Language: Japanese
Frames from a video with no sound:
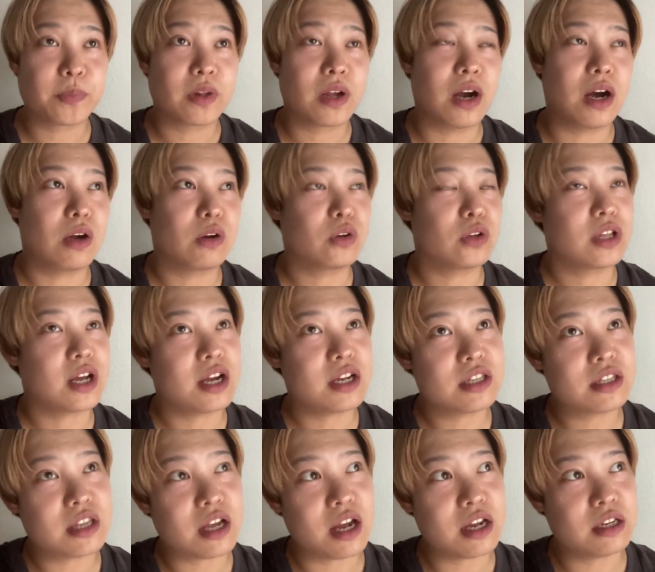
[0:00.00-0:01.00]
あの、大
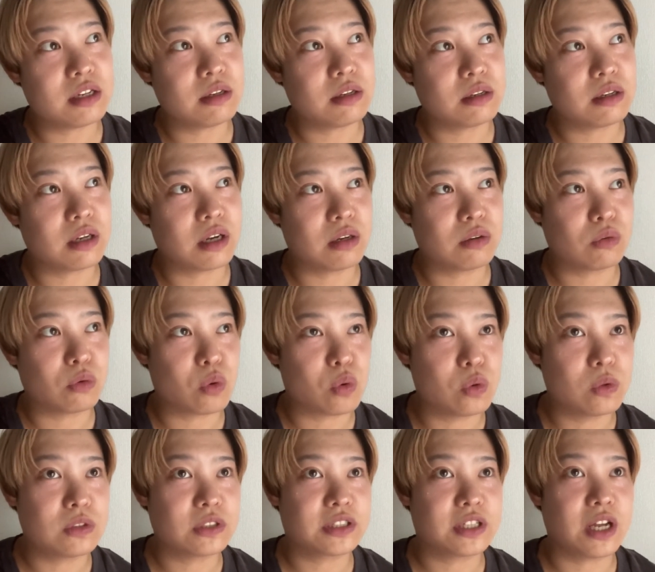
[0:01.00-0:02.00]
体、あの、
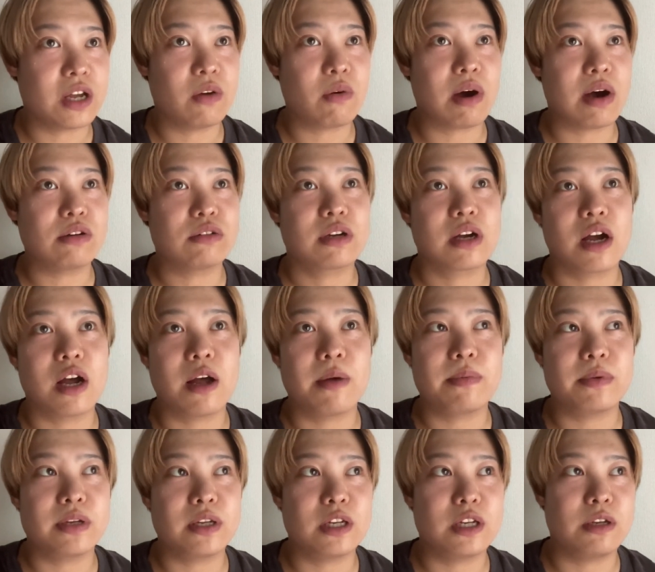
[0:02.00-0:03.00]
構成は浮か
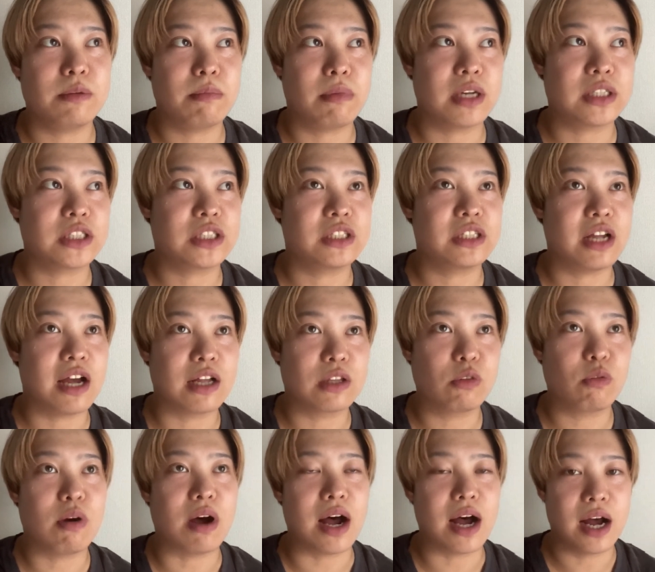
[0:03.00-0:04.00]
びまして、あと
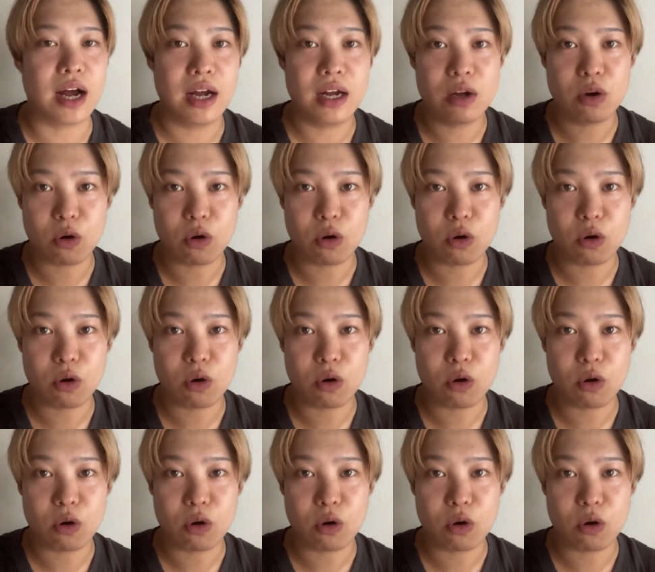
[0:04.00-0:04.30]
は、